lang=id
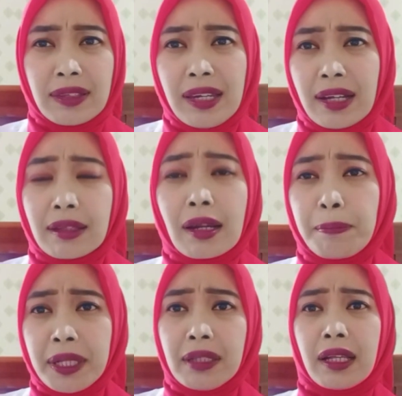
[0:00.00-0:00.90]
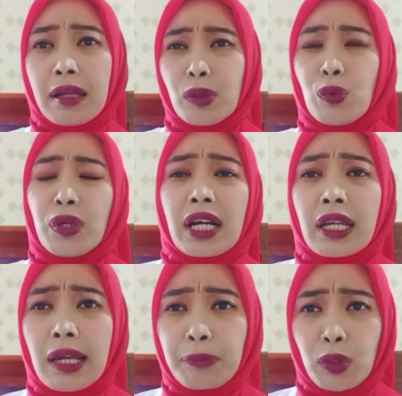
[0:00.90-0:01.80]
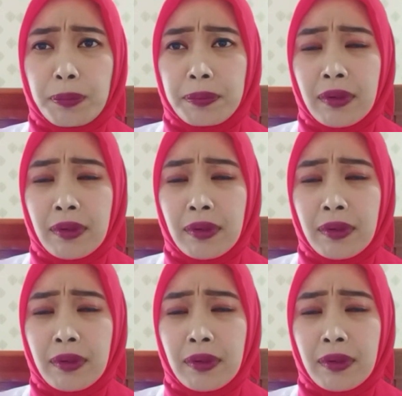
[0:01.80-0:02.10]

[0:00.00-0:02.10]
tidak terampil dalam menggunakan laptop,